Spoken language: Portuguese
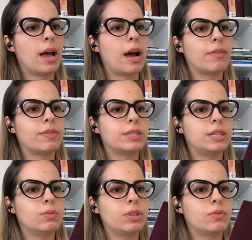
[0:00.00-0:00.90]
a
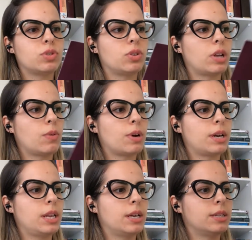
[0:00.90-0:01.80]
fazer um devocional com a
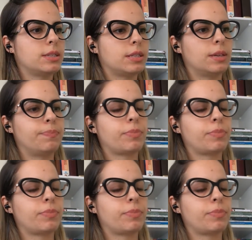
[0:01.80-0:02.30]
criança.